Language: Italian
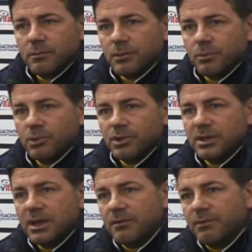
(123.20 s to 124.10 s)
col
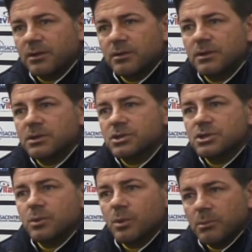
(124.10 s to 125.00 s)
Pontedera hanno fatto
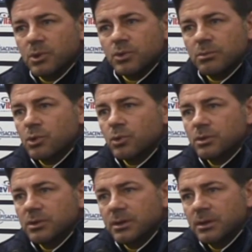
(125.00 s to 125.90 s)
25 minuti
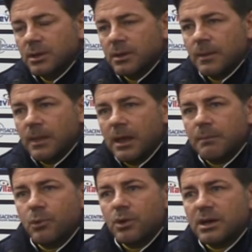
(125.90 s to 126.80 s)
brutti, e
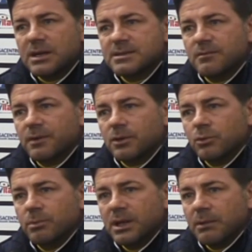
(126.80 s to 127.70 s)
poi il resto hanno
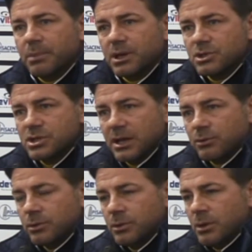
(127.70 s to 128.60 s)
fatto bene hanno
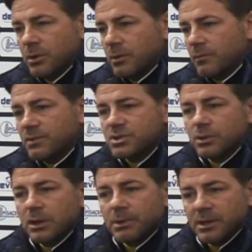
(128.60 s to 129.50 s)
pareggiato. Ho
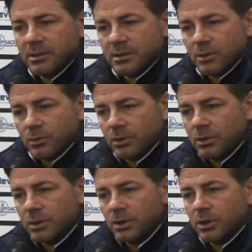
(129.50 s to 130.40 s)
visto la partita col
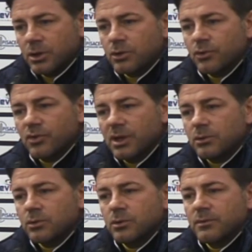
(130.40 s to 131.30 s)
eh,
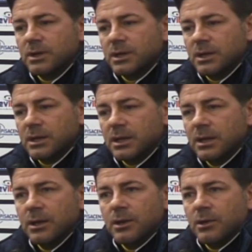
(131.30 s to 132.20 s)
Grosseto dove
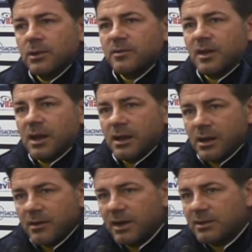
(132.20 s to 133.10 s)
saranno
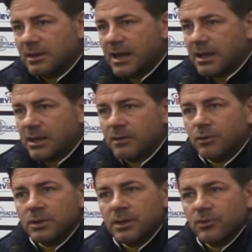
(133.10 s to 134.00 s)
arrivati in aria una
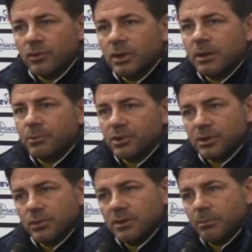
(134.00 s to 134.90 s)
volta sola e hanno
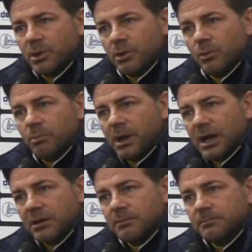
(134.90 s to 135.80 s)
portato via però un
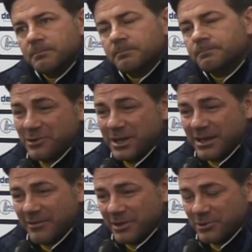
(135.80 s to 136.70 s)
pari. Non è
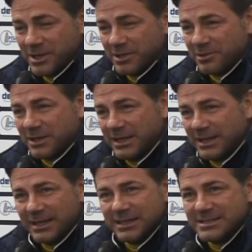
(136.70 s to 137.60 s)
che vado dietro
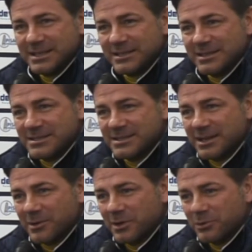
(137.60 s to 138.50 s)
alle, alle
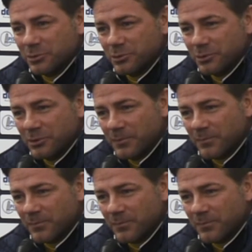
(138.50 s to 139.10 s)
statistiche, quando